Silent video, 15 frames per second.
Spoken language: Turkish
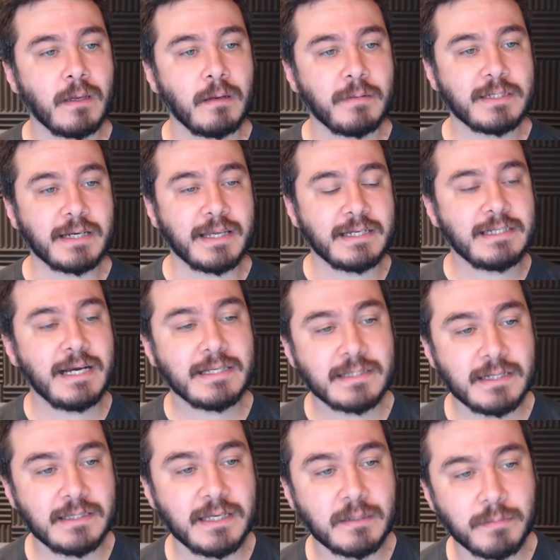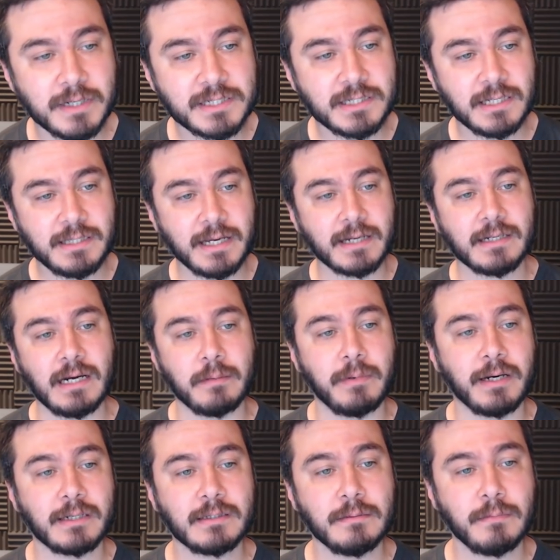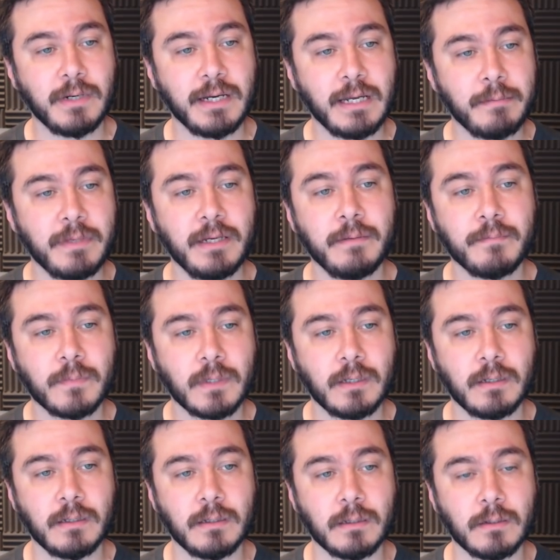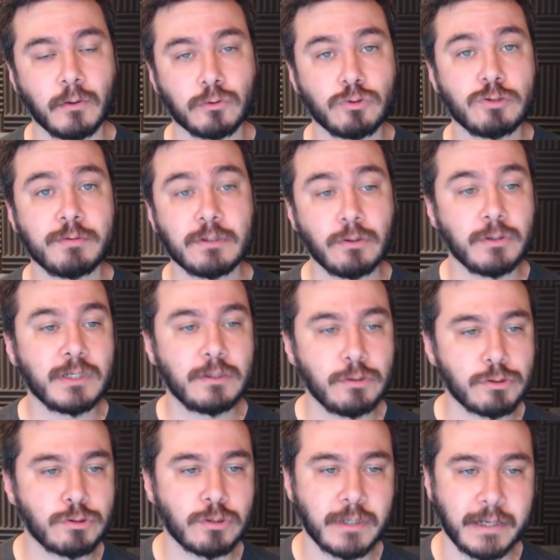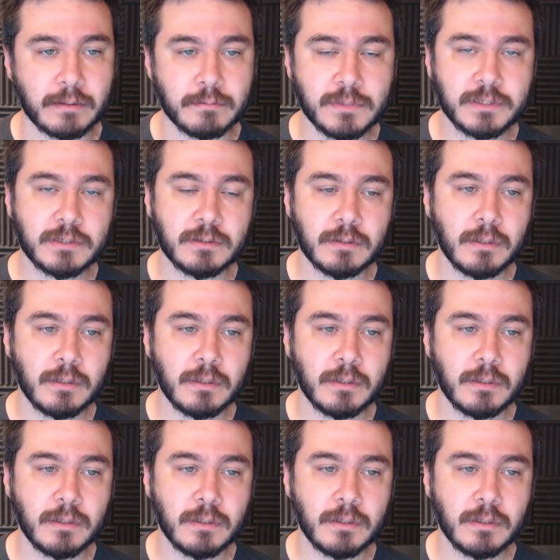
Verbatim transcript: Mesela geçen senenin ilk maçına tekrar baktım. Miami e, 31'de 12 üçlük atmış.